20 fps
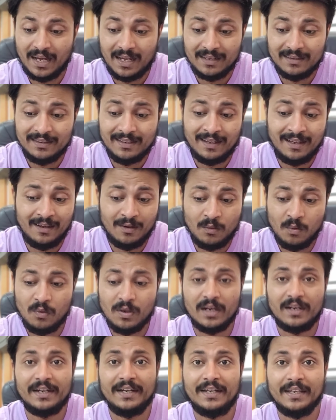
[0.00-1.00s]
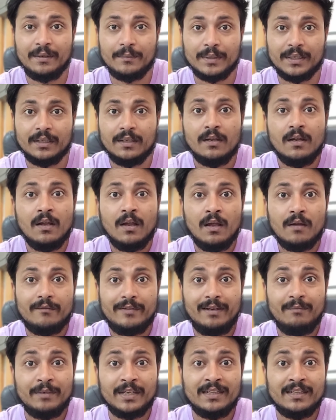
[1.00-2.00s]
प्यार दिया है गूगल रेटिंग में
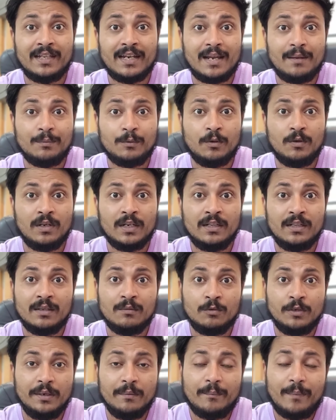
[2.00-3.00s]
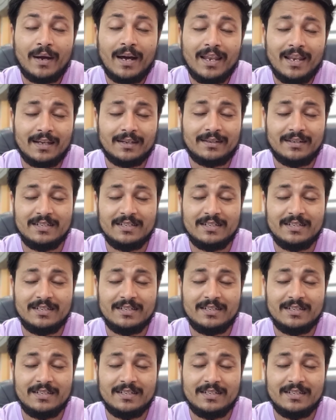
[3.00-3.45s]
फिल्म के अंदर आपको नंदमुरी बाला